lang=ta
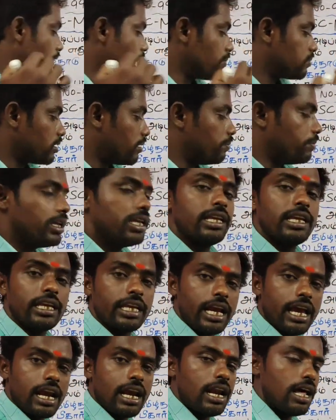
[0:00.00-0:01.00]
ஆப்ஷன் பி
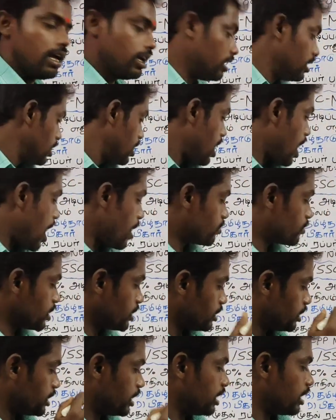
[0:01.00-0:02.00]
கேரளா
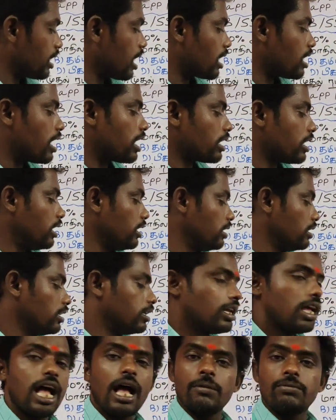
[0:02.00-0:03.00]
ஆப்ஷன் சி கர்நாடகா
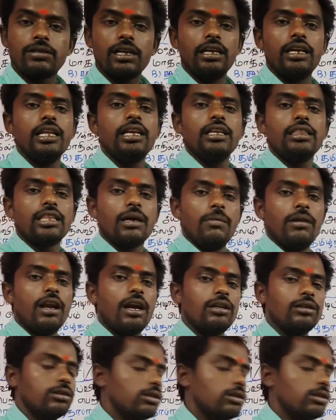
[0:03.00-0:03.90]
ஆப்ஷன் டி தமிழ்நாடு